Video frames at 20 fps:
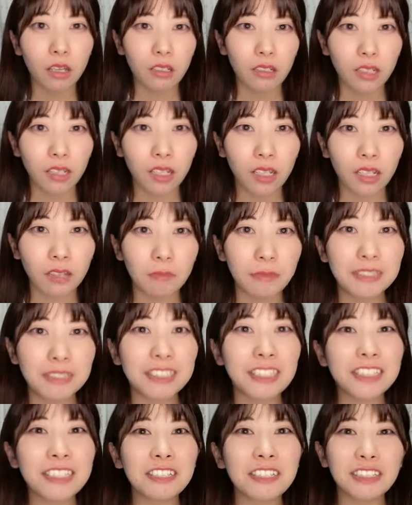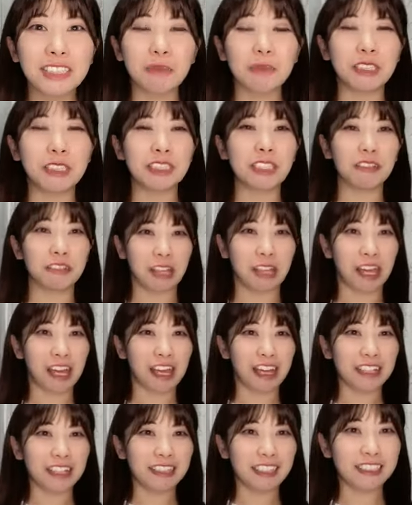ね珍しいくしゃみしたよ
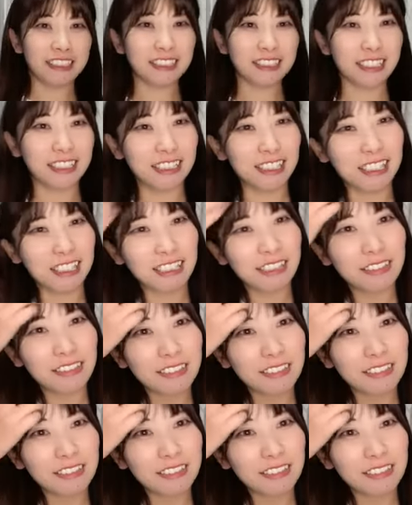ね確かに